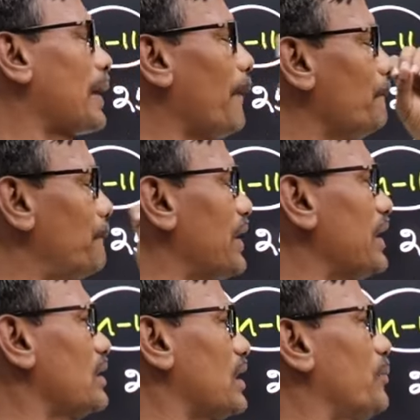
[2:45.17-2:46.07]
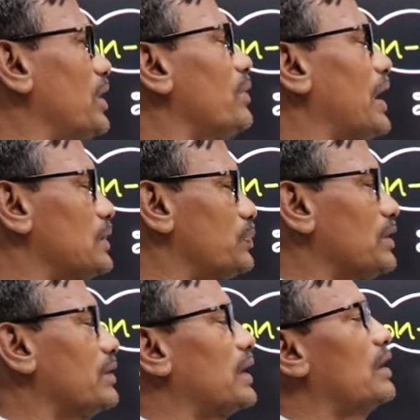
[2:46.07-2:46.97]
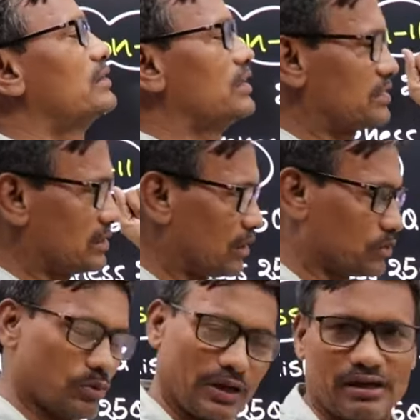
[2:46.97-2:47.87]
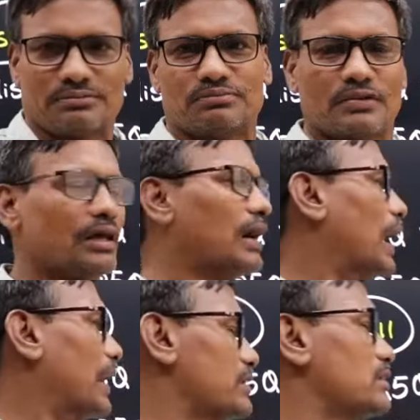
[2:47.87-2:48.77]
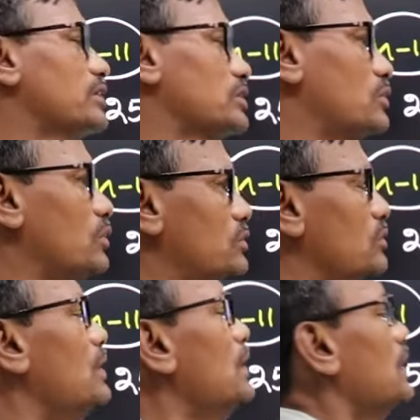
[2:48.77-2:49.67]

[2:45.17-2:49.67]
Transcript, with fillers: కంప్లీట్గా మనం అరిథమెటిక్ నెగ్లెక్ట్ చేసినా కూడా రీజనింగ్ చేసుకోవచ్చు